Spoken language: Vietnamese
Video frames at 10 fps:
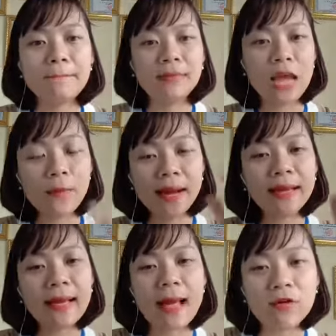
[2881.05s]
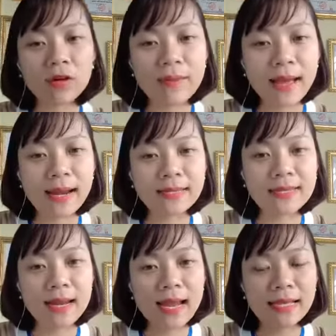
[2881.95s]
nếu mà khách hàng của các bạn là
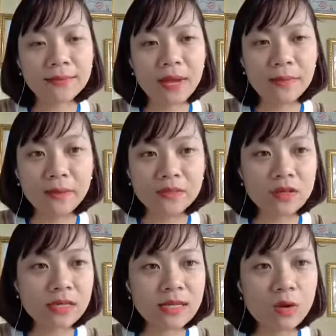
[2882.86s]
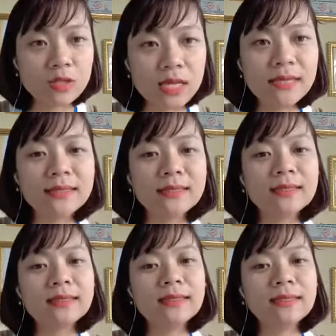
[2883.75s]
là những mẹ bỉm sữa sau sinh,
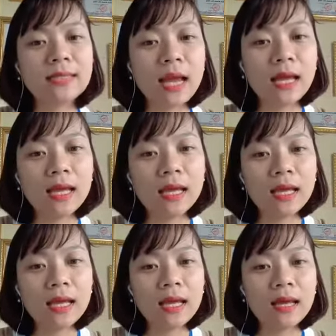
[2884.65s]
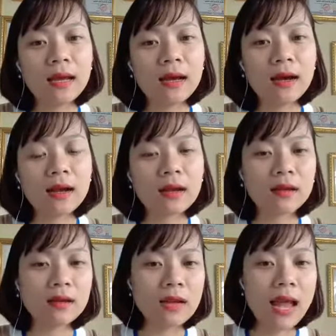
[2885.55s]
đấy,
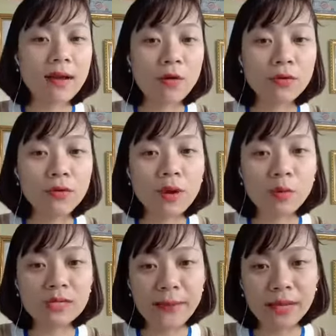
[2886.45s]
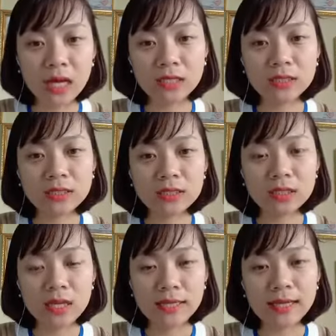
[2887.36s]
đang có nhu cầu giảm cân,
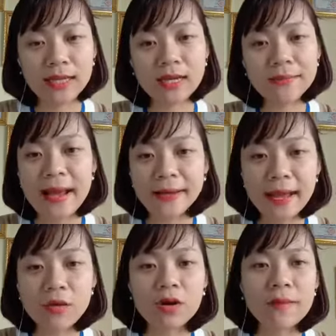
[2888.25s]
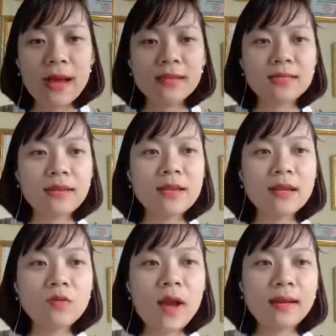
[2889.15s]
thì những cái bài đăng của các bạn sẽ
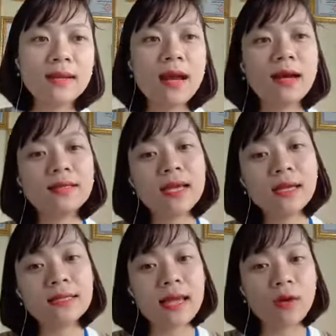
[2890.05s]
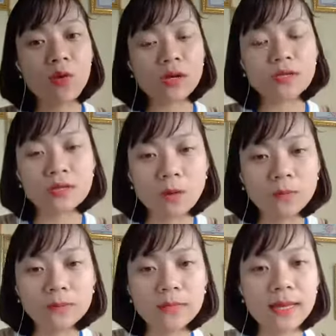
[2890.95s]
liên quan đến chia sẻ cuộc
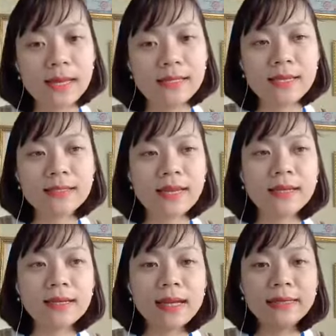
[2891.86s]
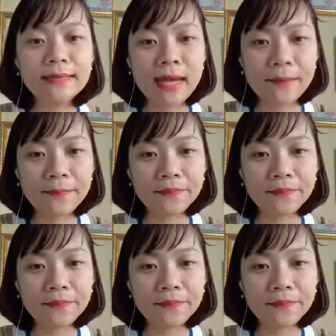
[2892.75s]
sống, chia sẻ những cái kinh nghiệm,